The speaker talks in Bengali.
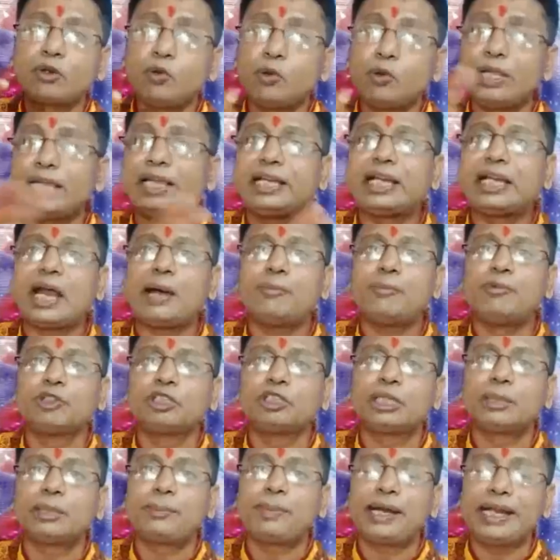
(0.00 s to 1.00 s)
কুড়ি গ্রাম
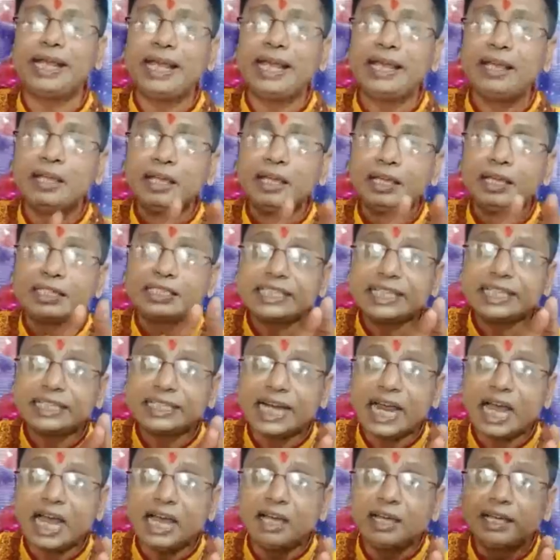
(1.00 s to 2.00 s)
হতে পারে
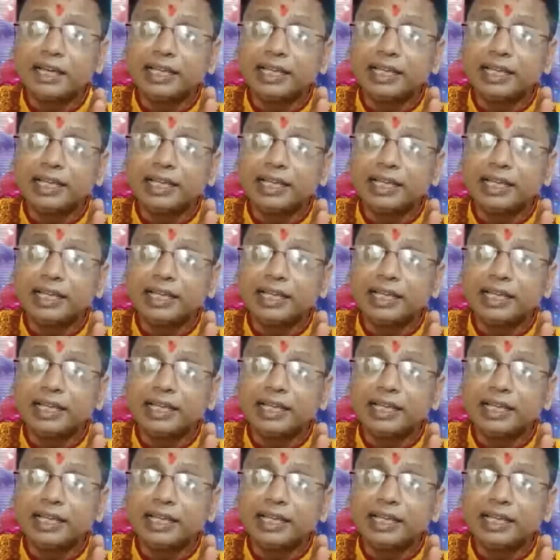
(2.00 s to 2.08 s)
সেটা